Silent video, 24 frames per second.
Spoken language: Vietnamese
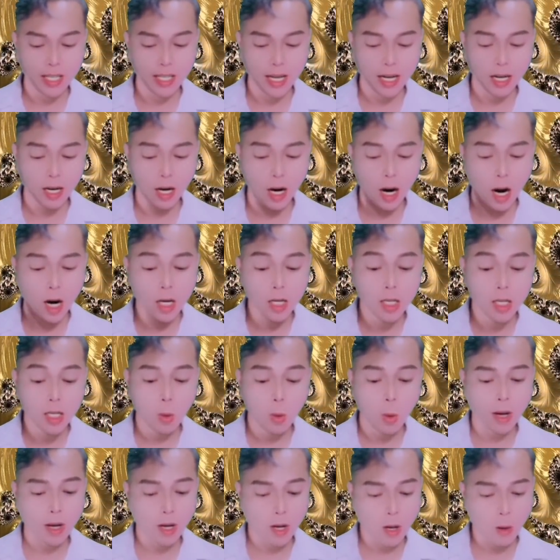mà là tựa
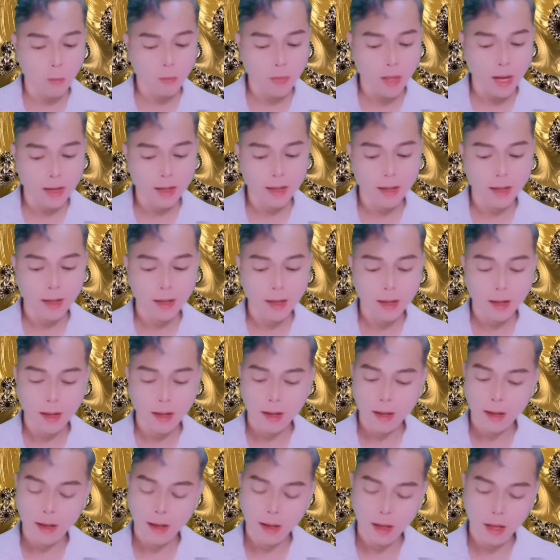vào trong đầu giường,
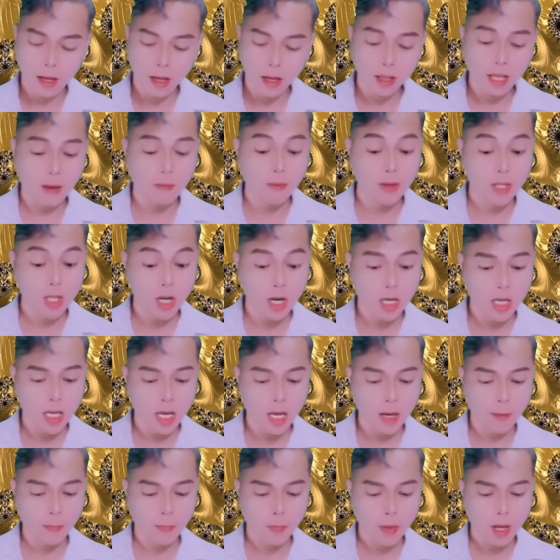mặt đối mặt với hắn
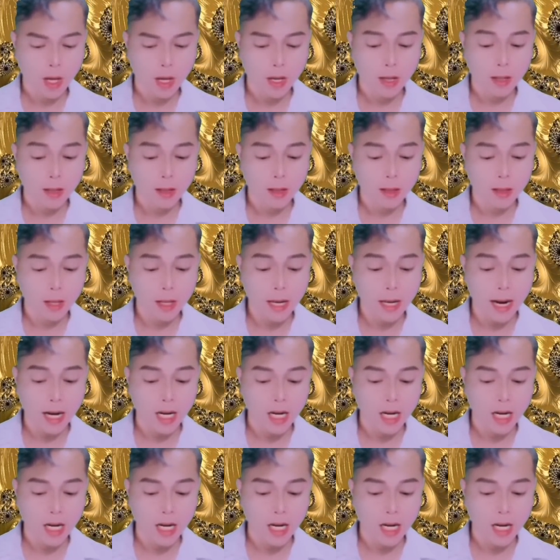ta, tựa